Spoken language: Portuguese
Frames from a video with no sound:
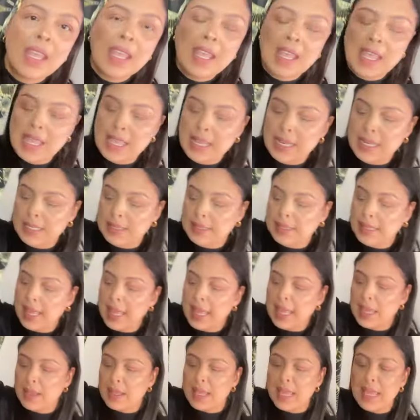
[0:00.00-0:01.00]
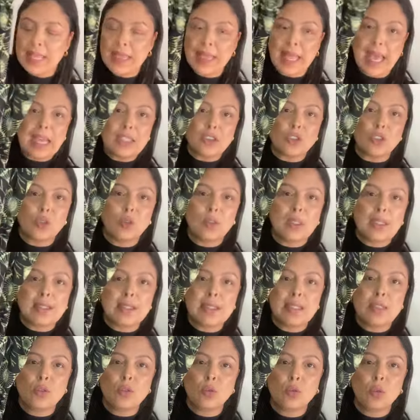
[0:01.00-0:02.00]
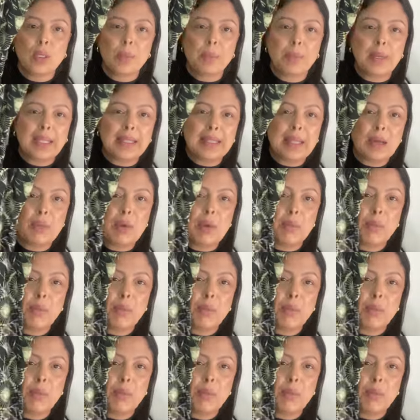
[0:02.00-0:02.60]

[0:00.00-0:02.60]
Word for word: Ele tem elástico na cintura para dar uma